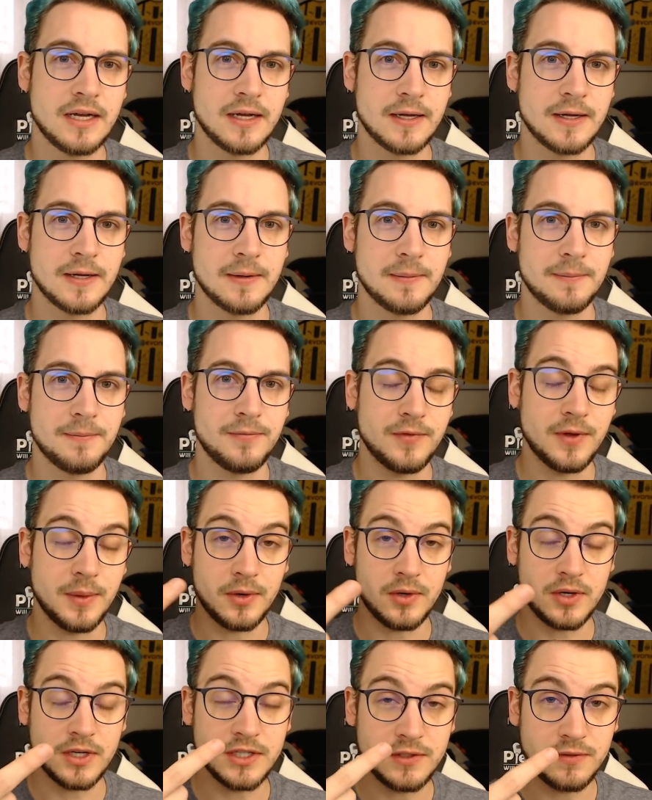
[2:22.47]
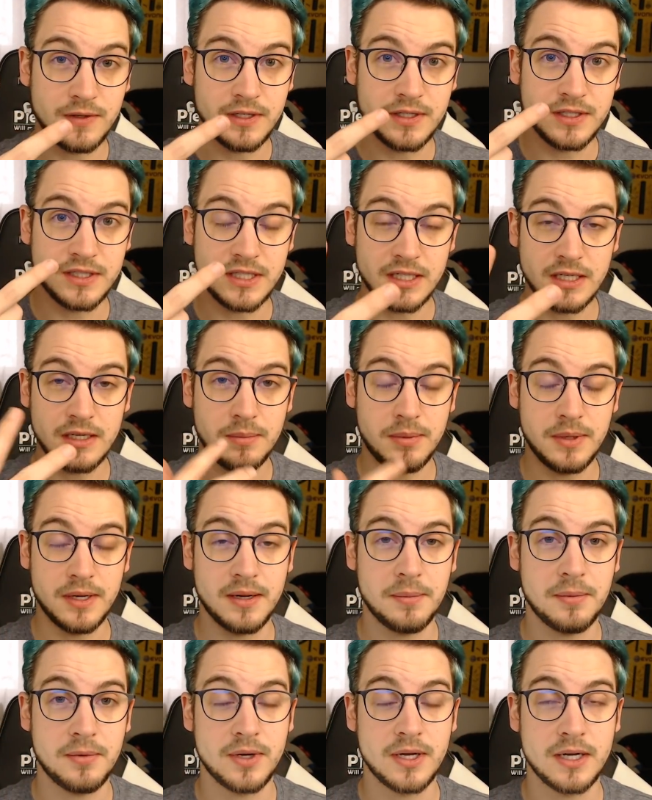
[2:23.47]
Ähm, wir haben auch ganz viele
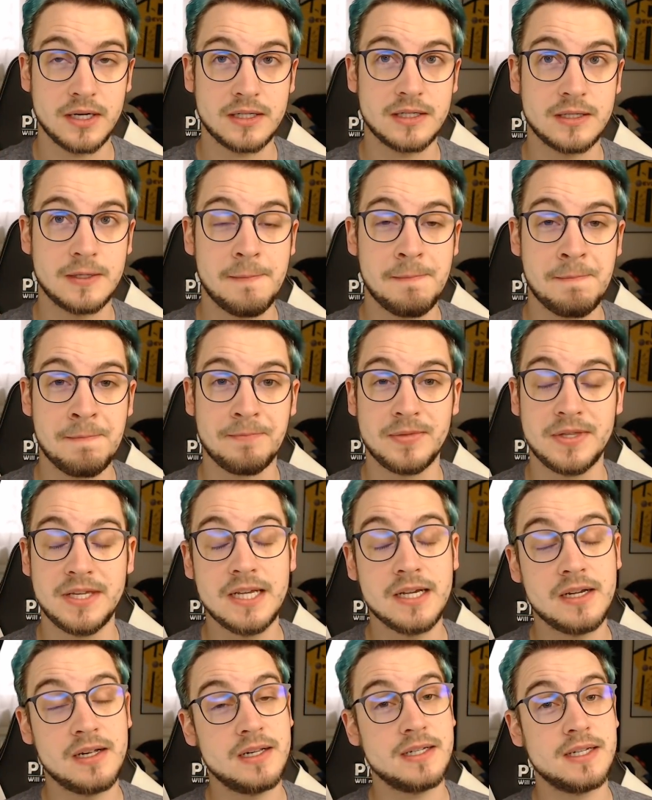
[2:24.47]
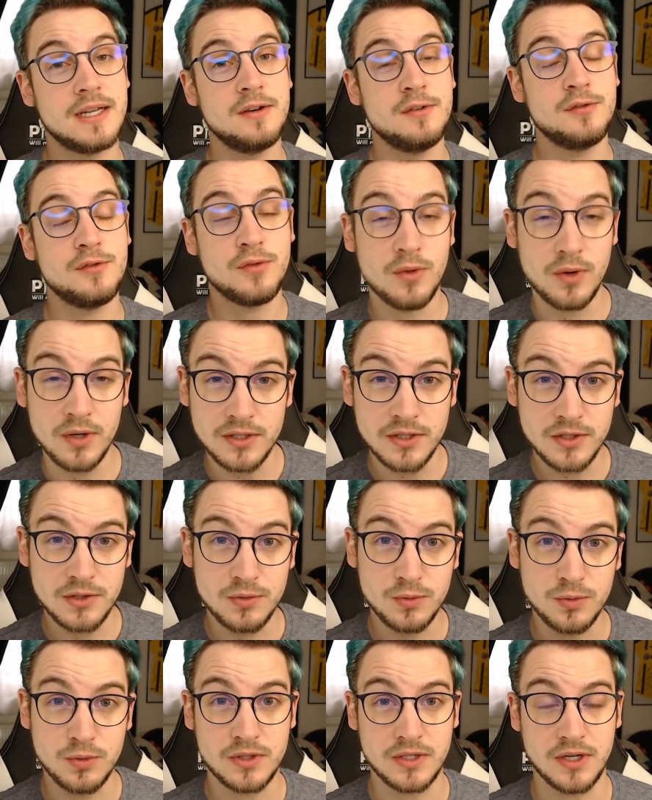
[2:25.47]
Singleplayer-Projekte, die halt ein
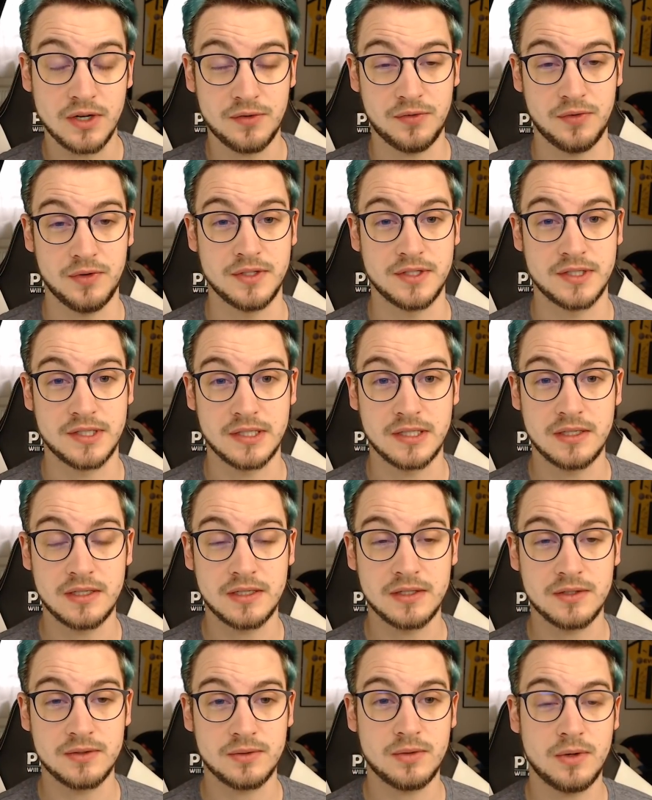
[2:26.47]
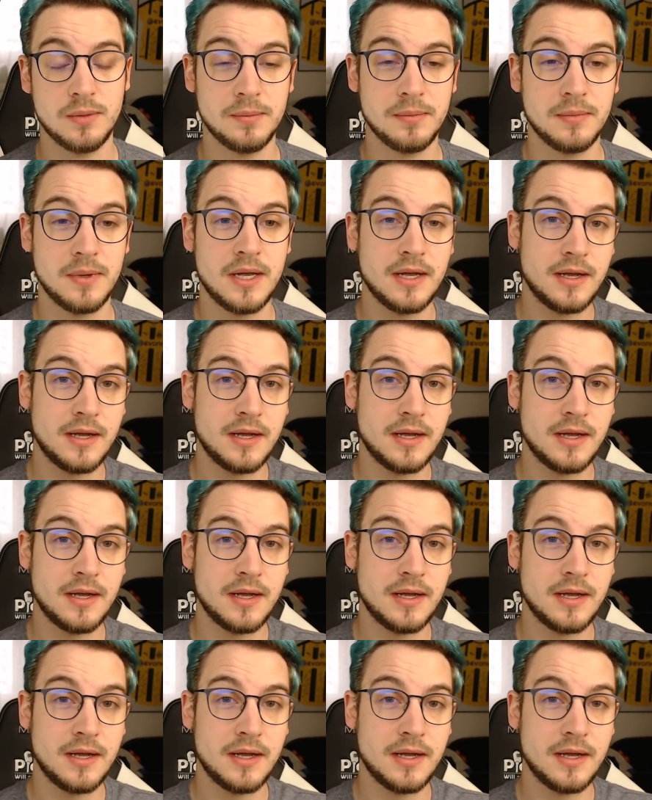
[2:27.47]
Vorzug davon sind. Also kommen